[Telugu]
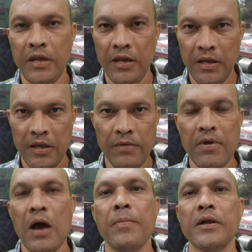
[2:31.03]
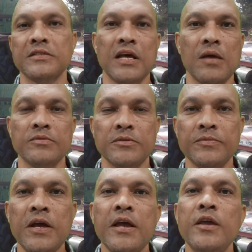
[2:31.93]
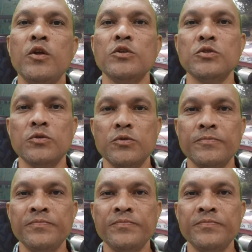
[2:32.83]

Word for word: ఈ ఈ వ్యాపార సారాంశం ఈరోజు